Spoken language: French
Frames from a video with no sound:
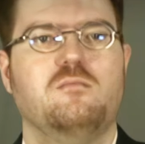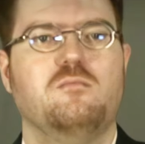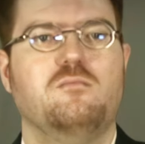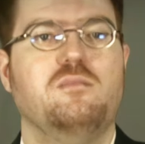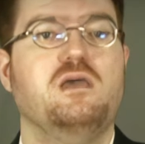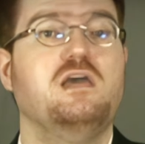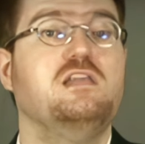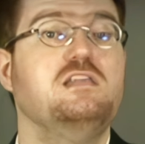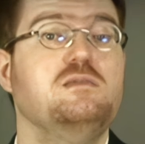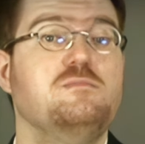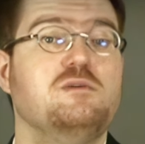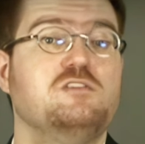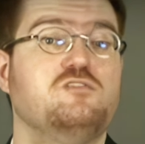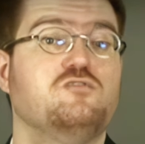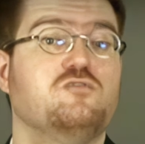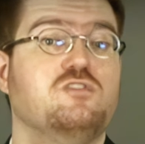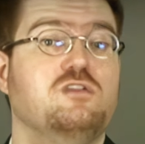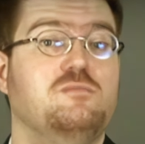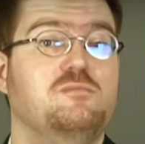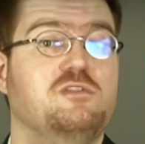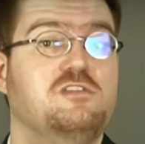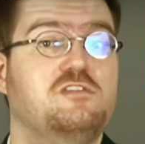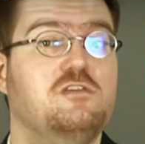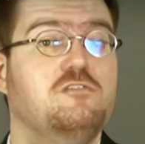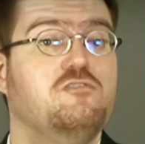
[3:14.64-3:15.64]
Mais animation
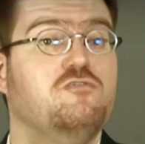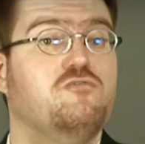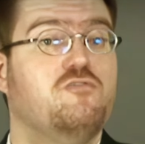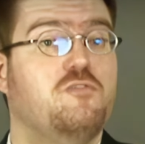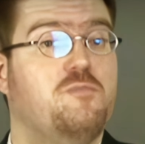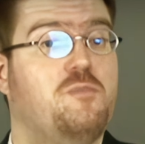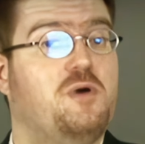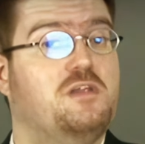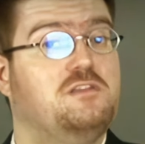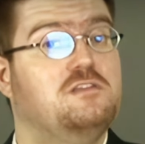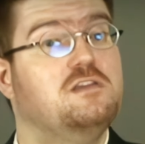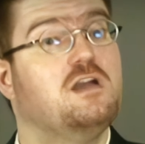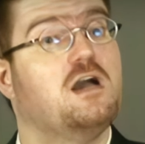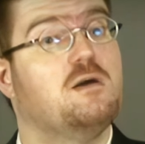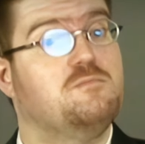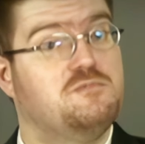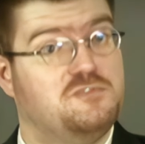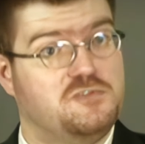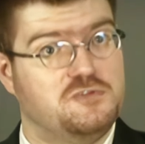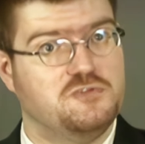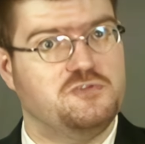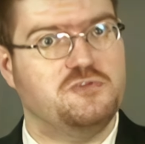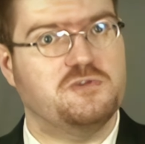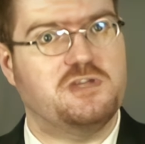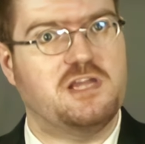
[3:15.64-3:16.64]
limitée ne veut pas dire
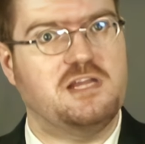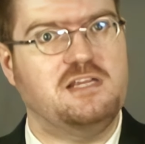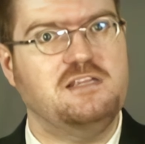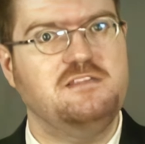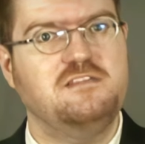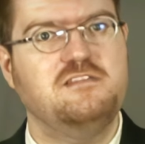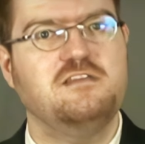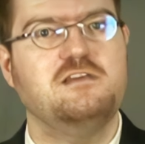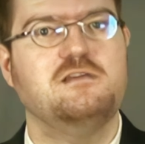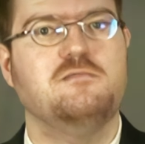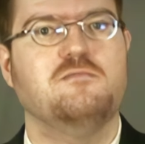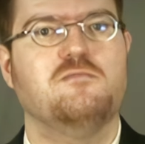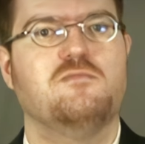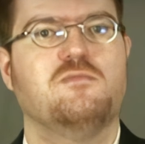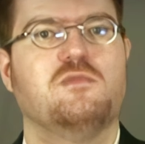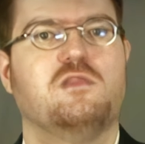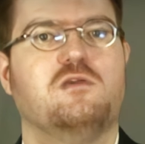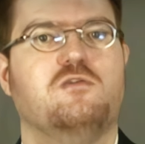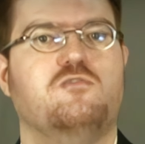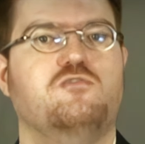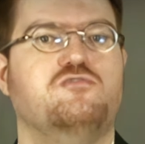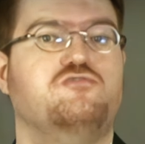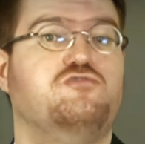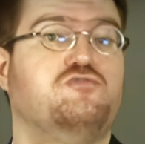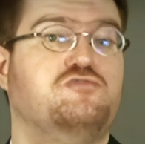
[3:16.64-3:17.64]
absence de qualité.
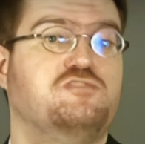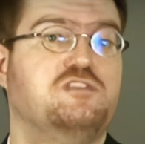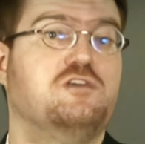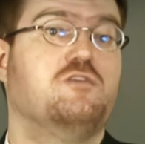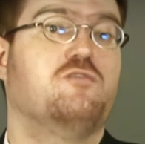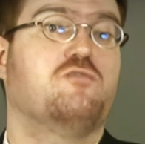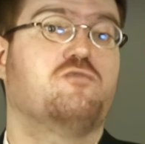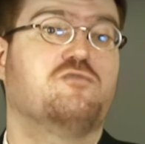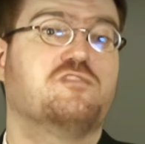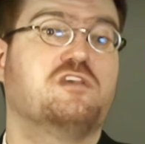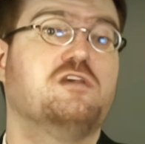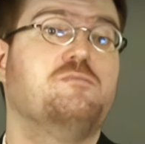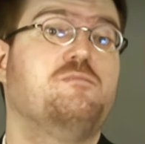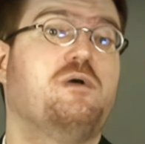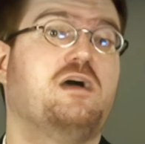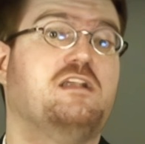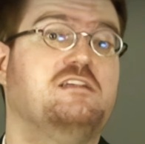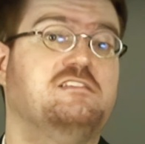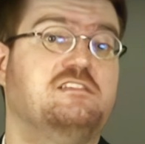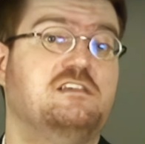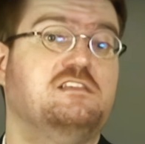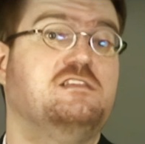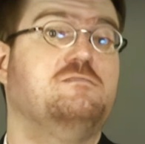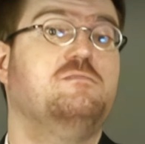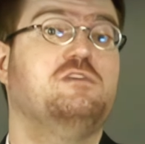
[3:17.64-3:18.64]
Le succès rencontré par
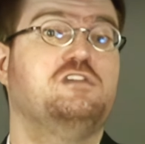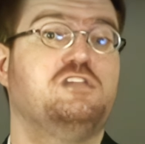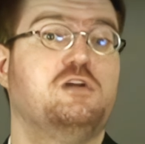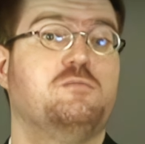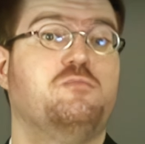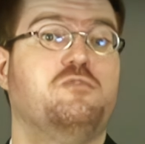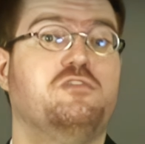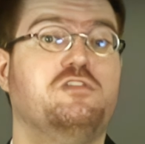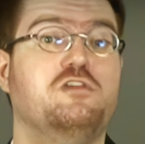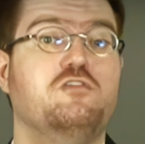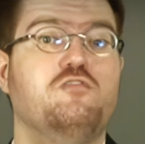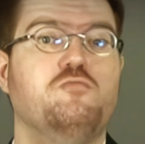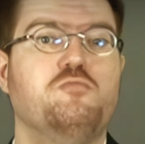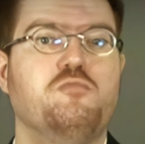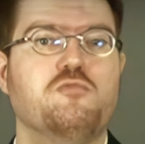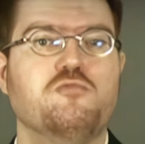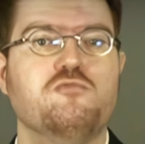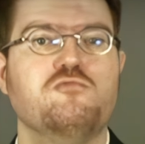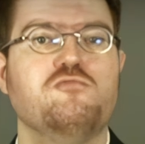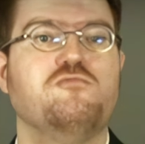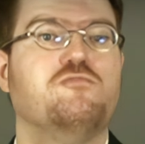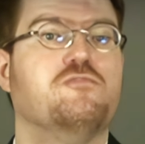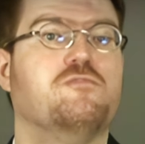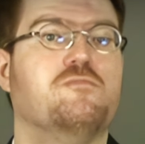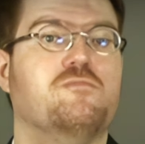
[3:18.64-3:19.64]
les animés japonais le
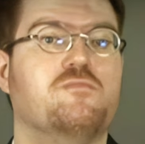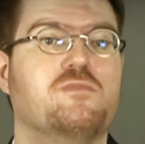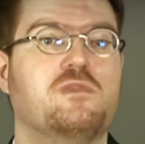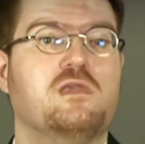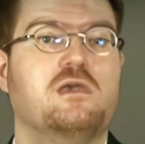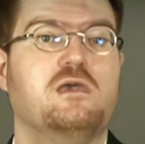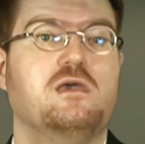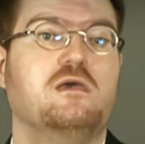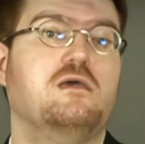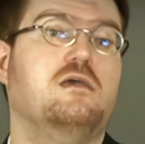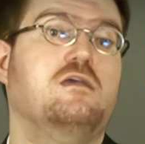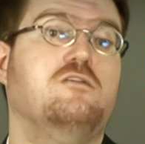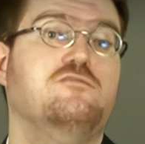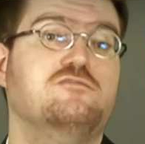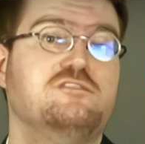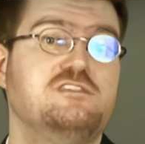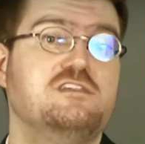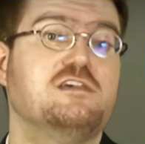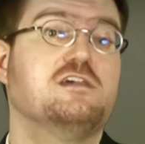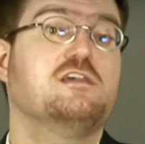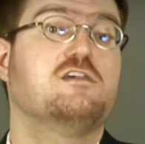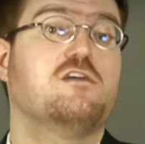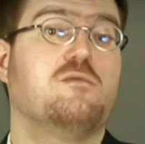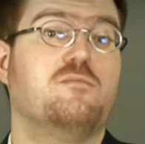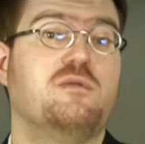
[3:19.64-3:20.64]
prouve. Et une
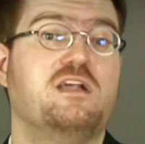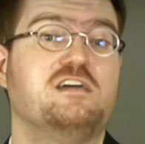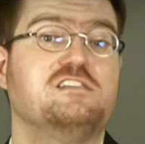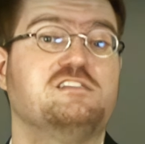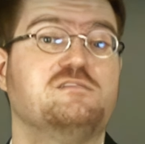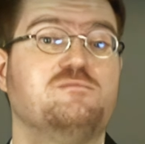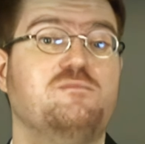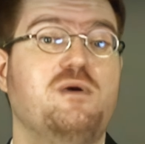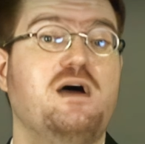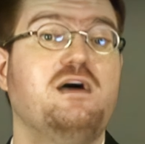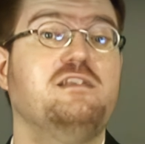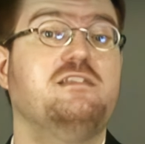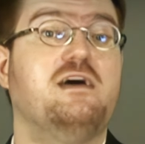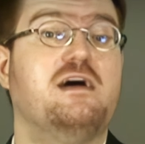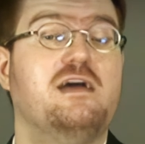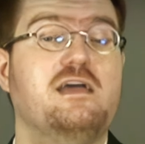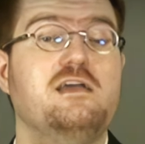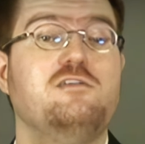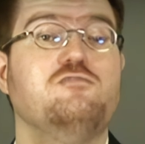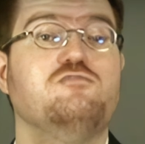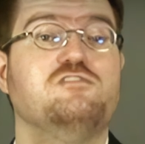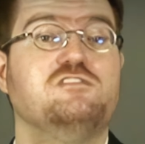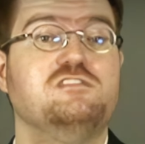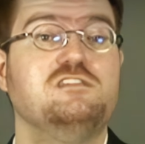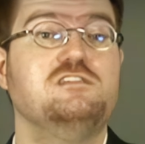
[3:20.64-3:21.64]
série comme Last Man a
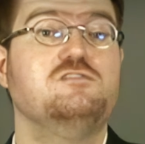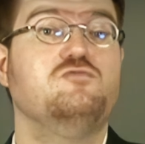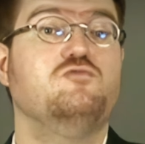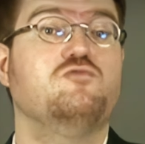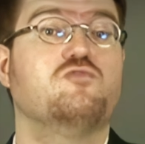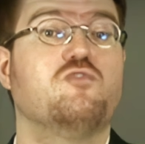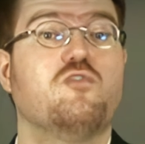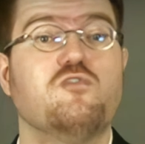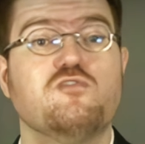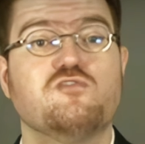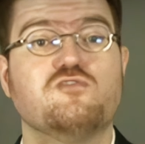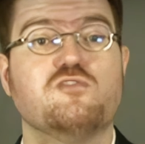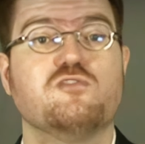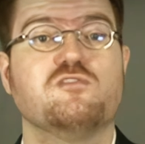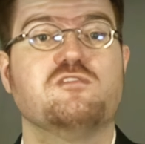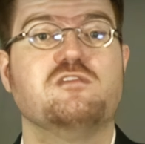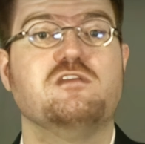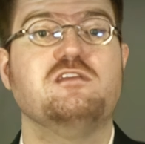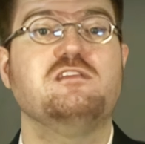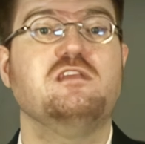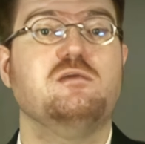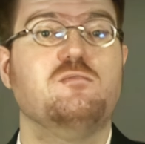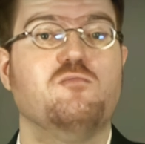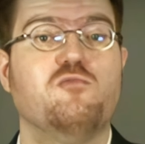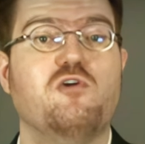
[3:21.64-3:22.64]
elle aussi su
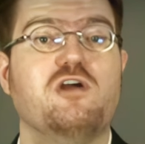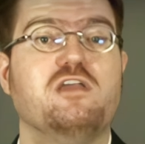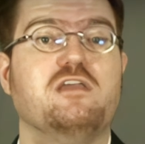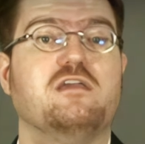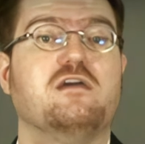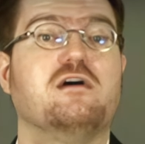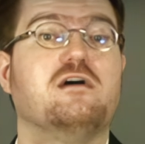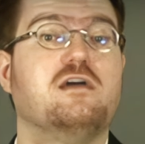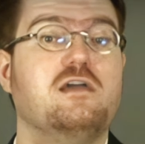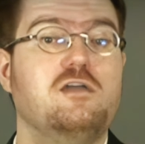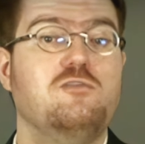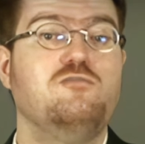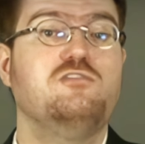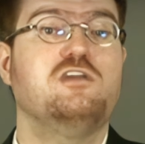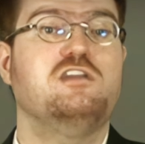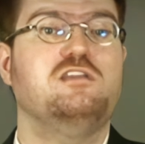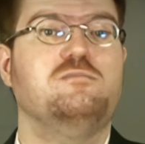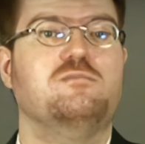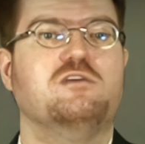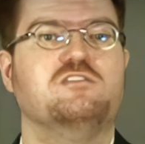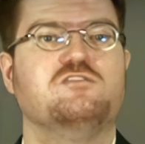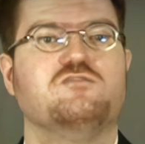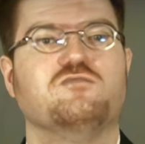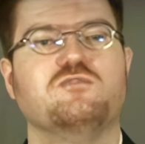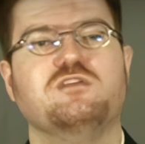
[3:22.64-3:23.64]
transcender des moyens et une
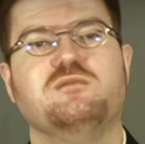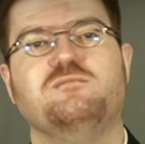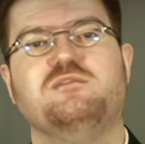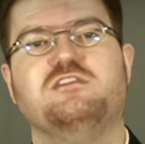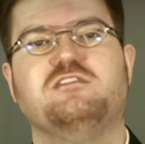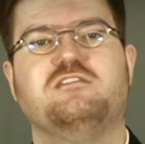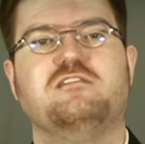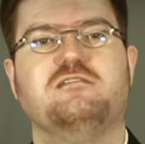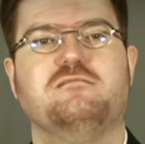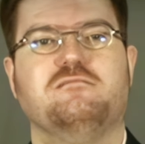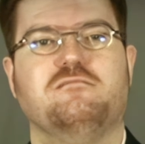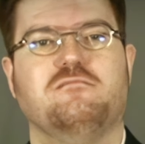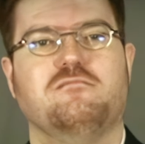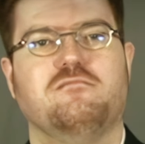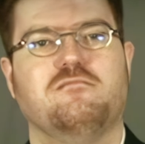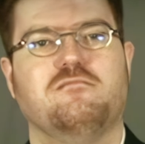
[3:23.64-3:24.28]
animation limitée.